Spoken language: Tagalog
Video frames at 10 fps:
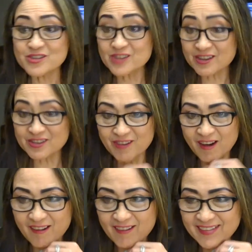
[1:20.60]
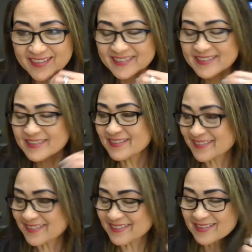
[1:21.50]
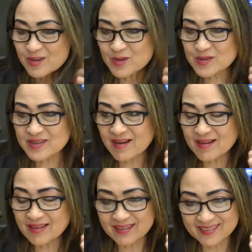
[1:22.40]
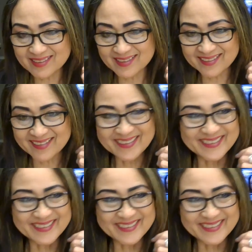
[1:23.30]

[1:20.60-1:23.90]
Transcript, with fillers: Rosario ha? Usang rakitira.